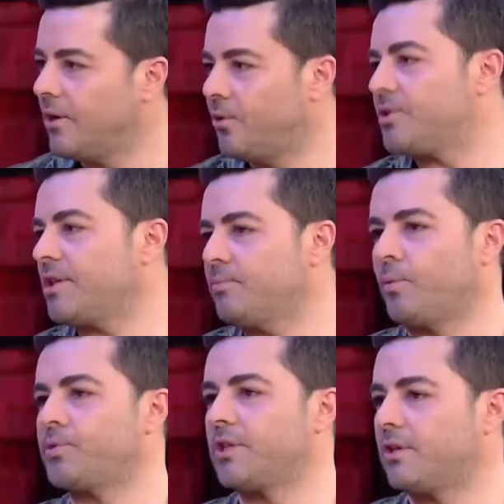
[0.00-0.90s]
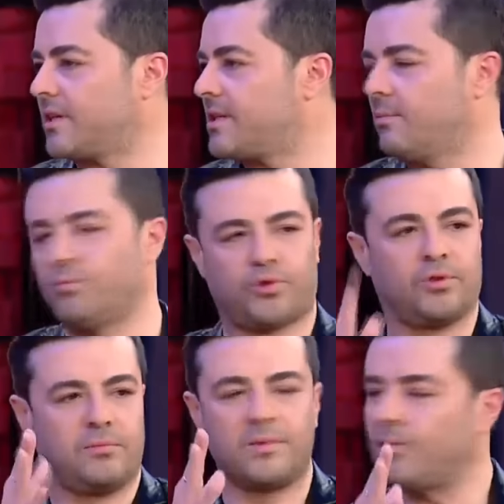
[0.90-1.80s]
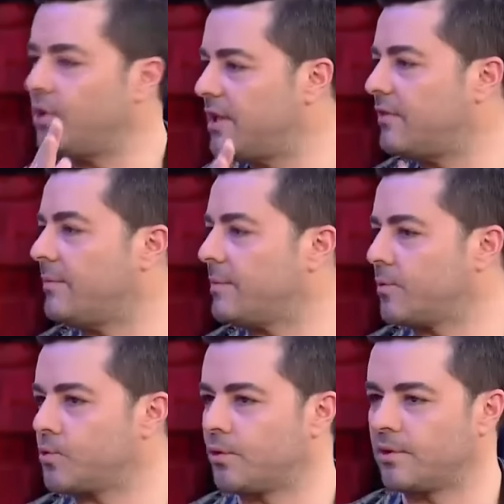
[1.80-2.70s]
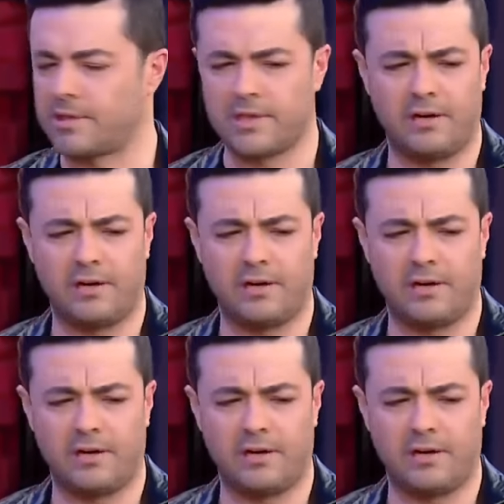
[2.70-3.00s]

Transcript: Oysa ki popstar olarak sen busun. Böyle devam etmek zorundasın.